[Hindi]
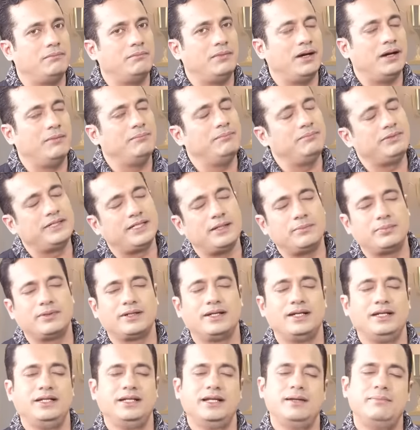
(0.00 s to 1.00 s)
हम सब
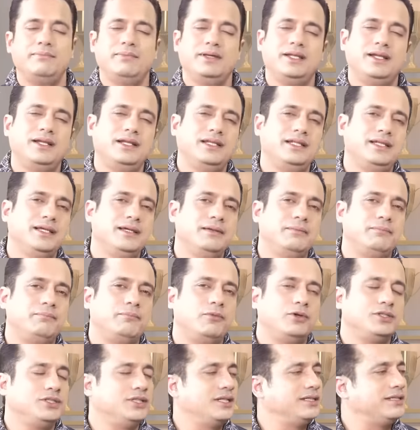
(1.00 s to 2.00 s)
के लिए मेरे लिए
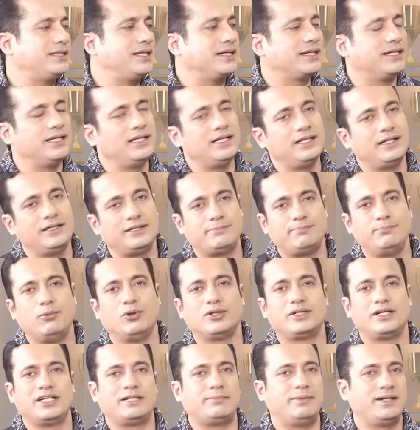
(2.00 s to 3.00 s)
जनता के लिए
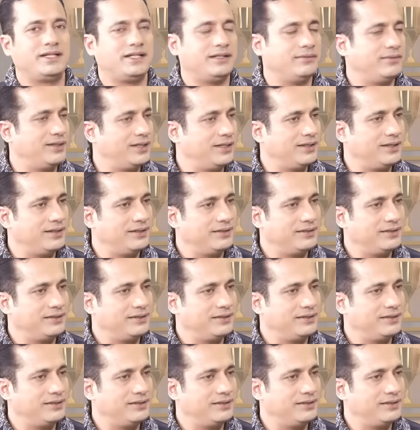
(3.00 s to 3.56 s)
बहुत रिस्पेक्टेबल है